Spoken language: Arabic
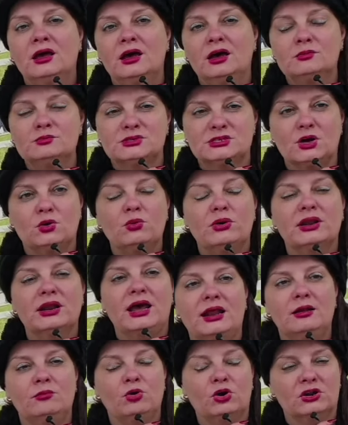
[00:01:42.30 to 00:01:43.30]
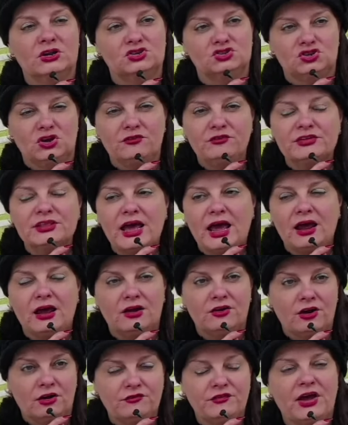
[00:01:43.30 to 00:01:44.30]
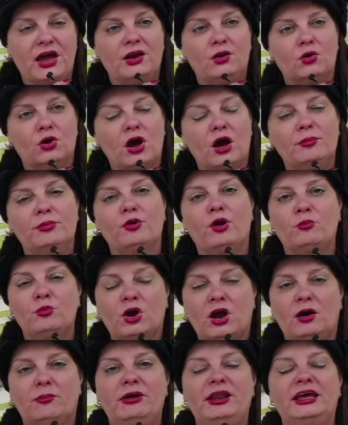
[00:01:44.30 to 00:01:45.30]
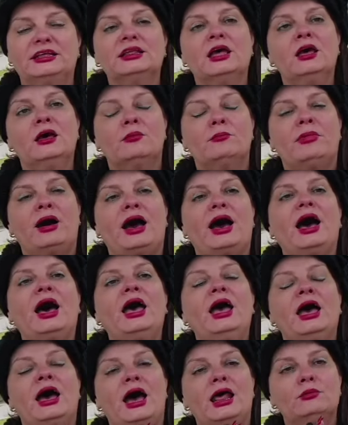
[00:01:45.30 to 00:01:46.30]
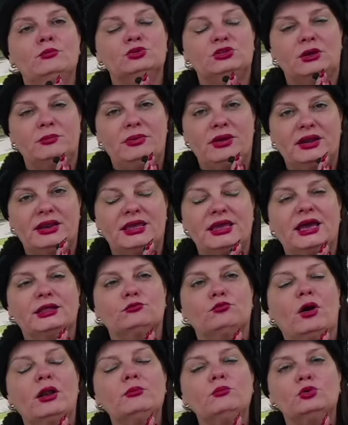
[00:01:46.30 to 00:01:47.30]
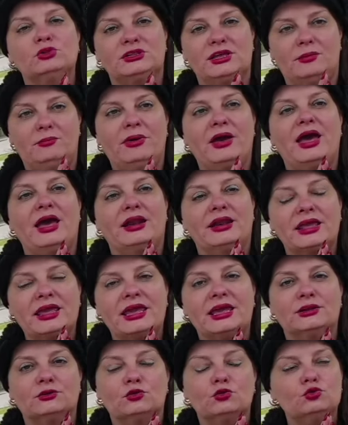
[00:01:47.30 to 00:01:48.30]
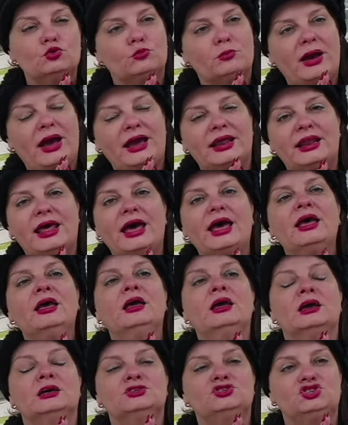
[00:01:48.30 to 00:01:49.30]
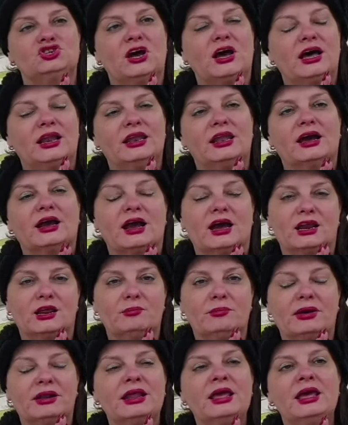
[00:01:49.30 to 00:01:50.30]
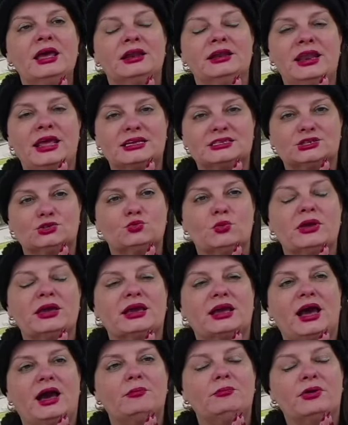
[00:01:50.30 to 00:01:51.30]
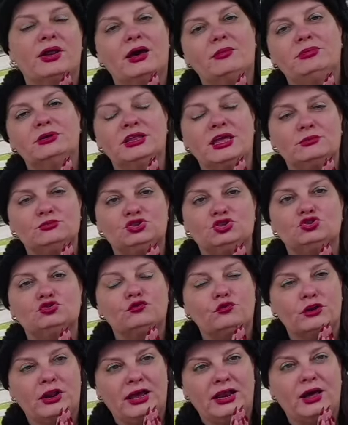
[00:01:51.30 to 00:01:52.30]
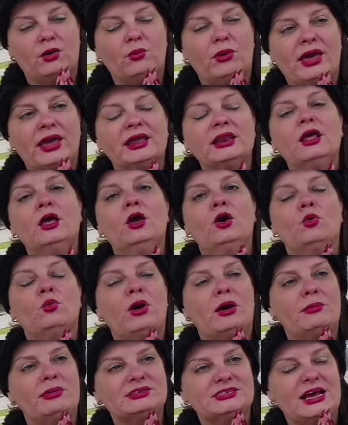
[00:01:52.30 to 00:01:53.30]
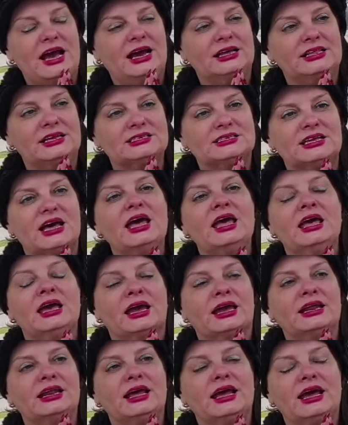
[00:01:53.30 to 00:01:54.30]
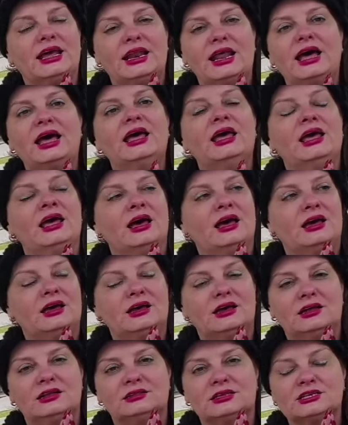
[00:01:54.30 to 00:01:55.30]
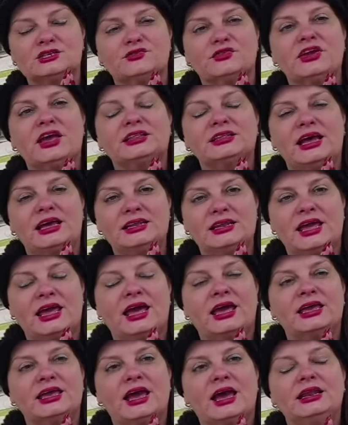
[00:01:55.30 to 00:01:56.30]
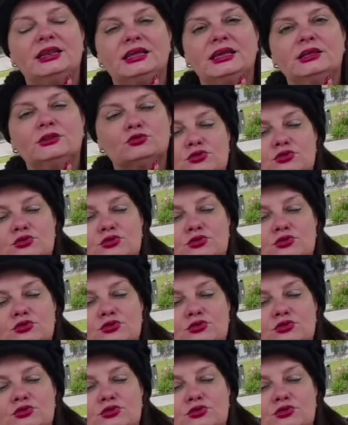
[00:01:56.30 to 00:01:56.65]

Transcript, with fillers: آه، مصور المخرج رافد رافع العقابي ومقابله مع المتباريات والمتبارين كونوا معنا ان شاء الله قريبا نيكست ويك عبر برنامج يشوفوا نحن وين وماذا حدث خلال آه، التصفيات النهائيه ل